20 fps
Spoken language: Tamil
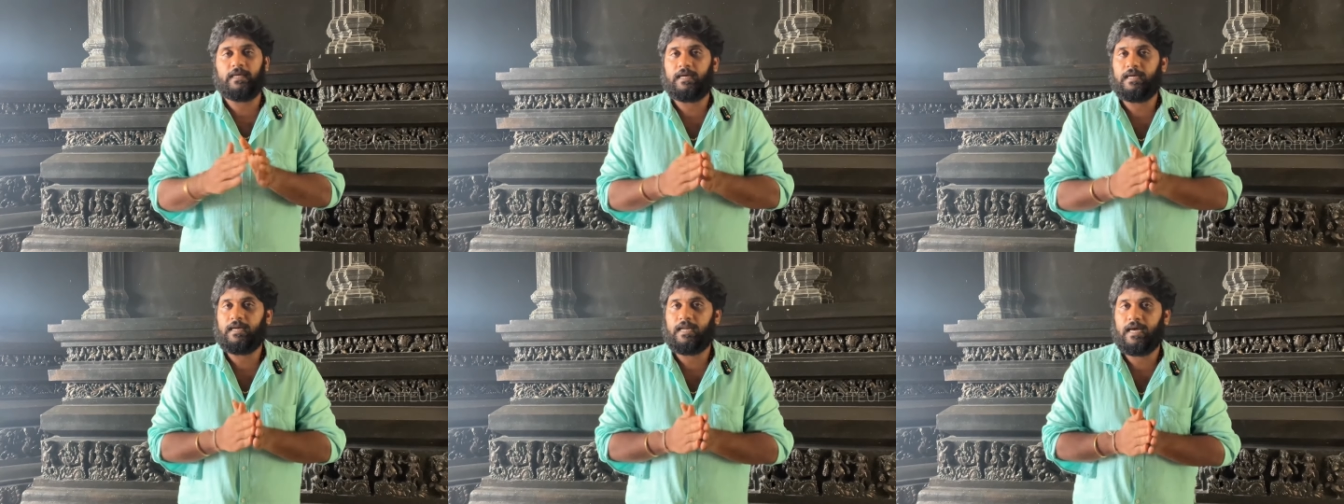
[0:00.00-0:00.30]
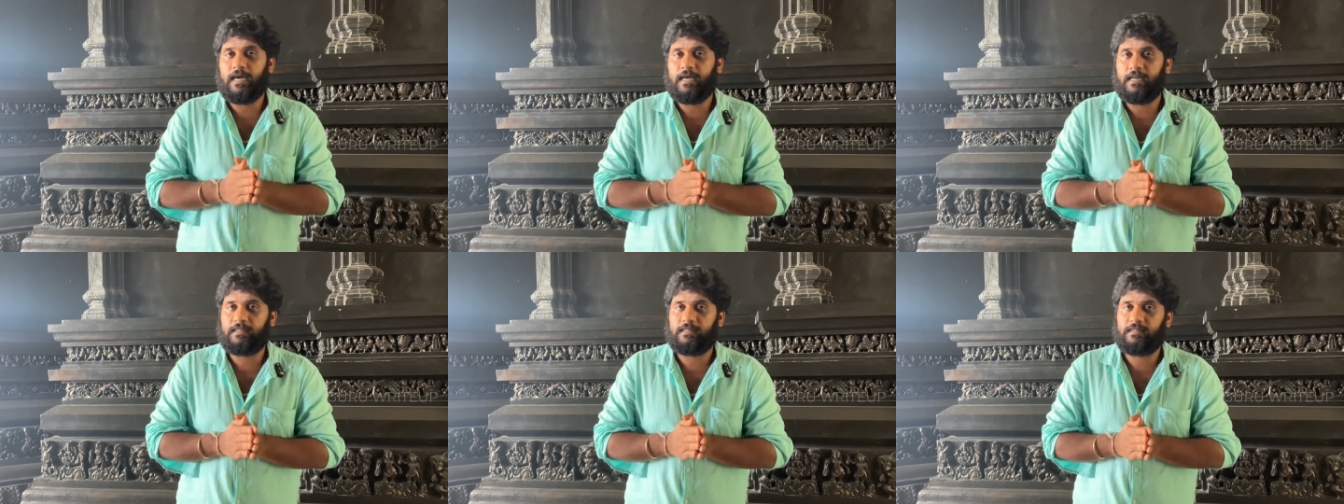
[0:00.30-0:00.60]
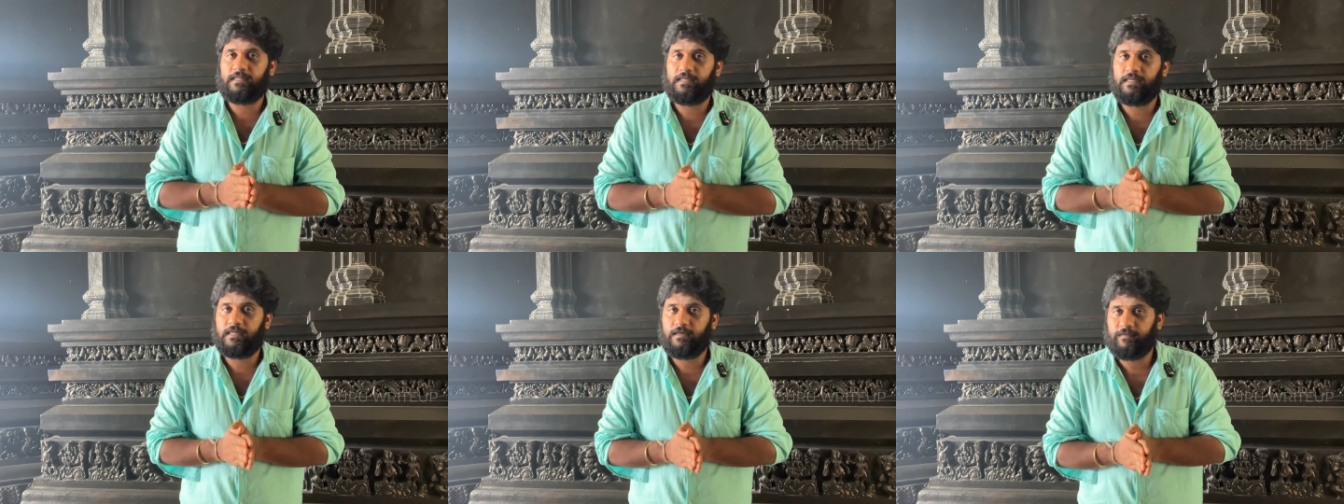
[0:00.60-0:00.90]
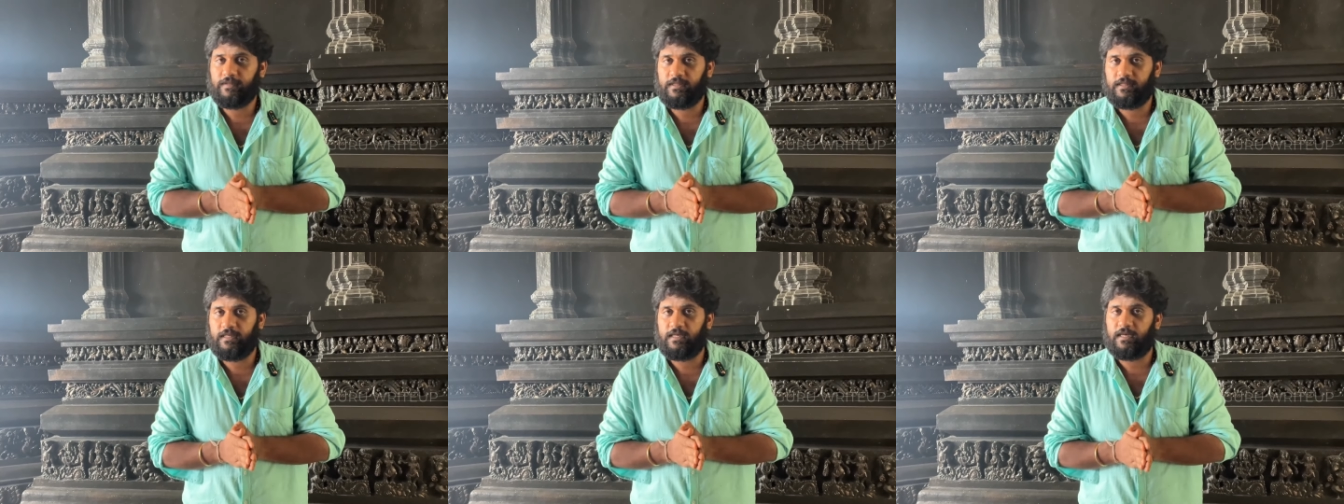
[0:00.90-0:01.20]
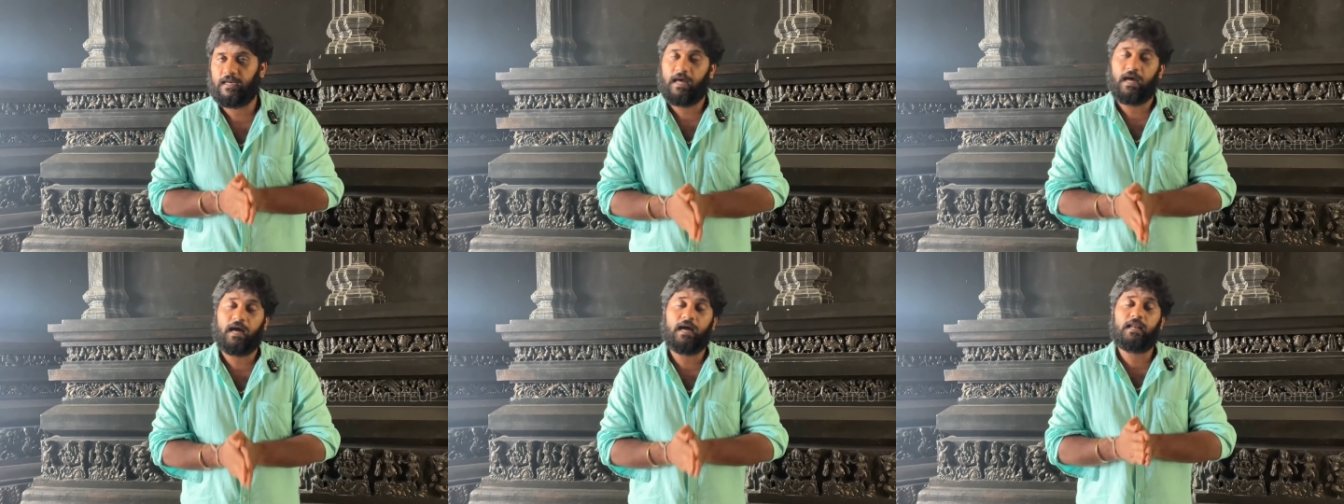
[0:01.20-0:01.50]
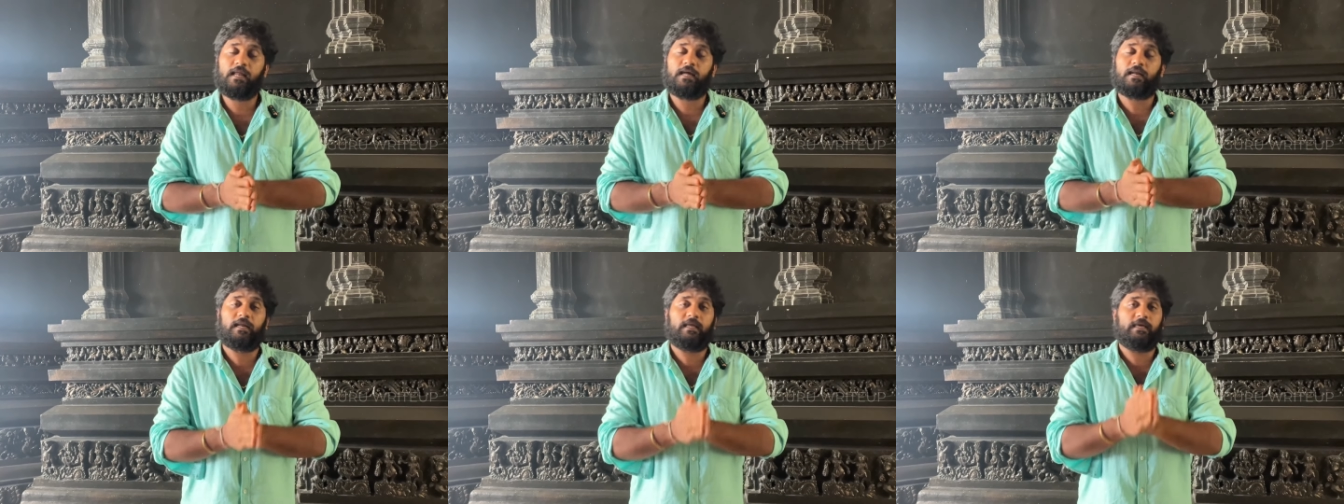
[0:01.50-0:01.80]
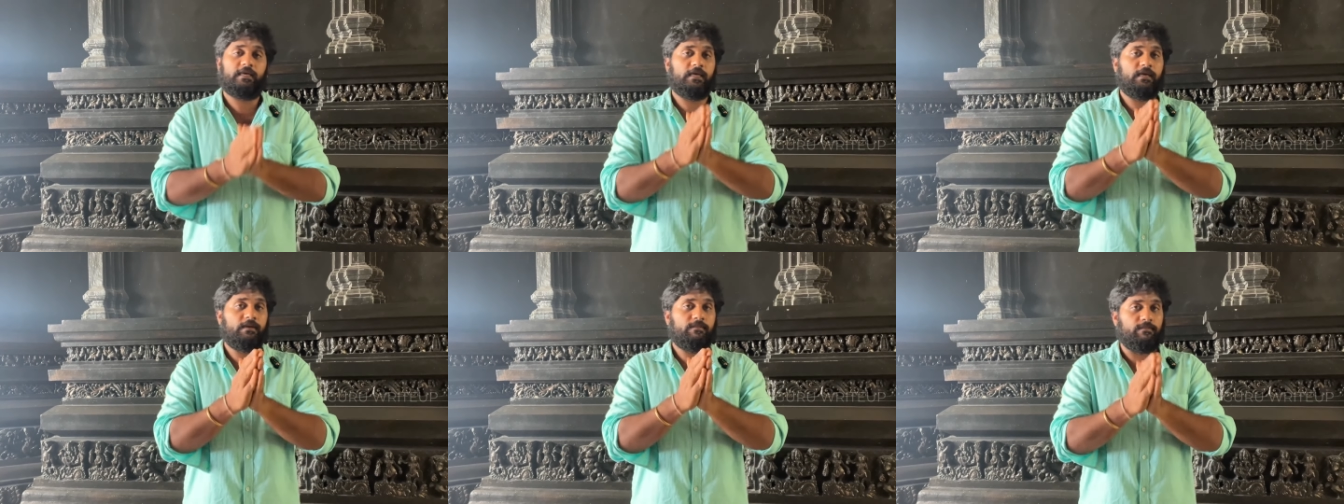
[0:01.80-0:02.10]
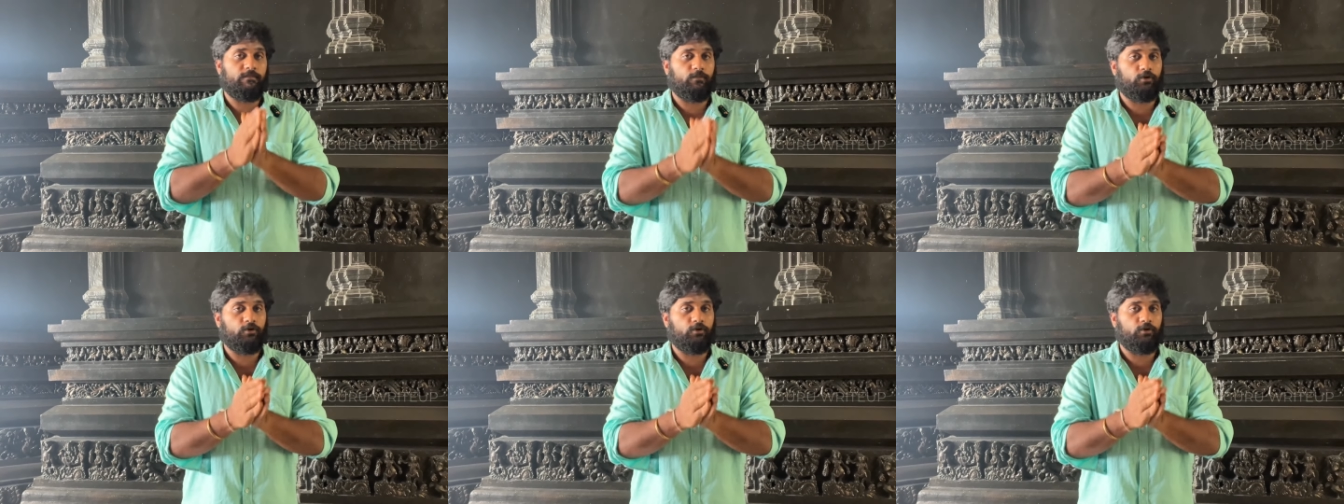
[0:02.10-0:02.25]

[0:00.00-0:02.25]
இரண்டாயிரத்தி இருபத்தி நாலு அன்னைக்கு